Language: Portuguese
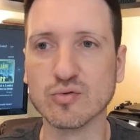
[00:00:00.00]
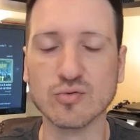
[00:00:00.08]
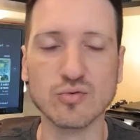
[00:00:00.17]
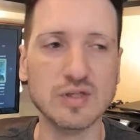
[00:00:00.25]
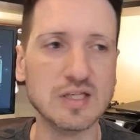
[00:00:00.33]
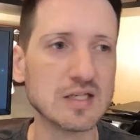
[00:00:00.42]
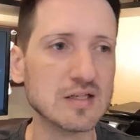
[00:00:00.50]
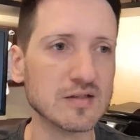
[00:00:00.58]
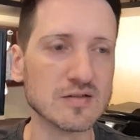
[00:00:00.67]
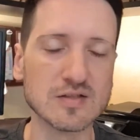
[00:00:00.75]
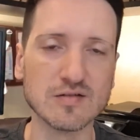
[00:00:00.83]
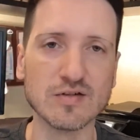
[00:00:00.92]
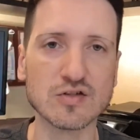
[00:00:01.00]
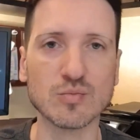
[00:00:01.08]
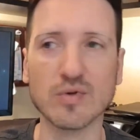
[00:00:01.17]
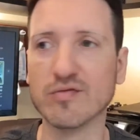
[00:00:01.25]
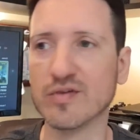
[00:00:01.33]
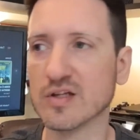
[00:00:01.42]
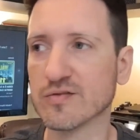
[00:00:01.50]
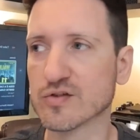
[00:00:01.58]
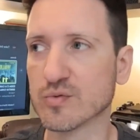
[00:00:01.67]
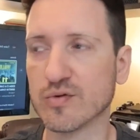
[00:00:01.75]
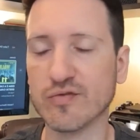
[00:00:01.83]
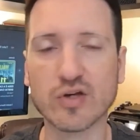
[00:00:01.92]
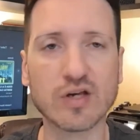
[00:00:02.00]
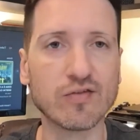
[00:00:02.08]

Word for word: do Negan, se vai sobreviver, não vai sobreviver, o que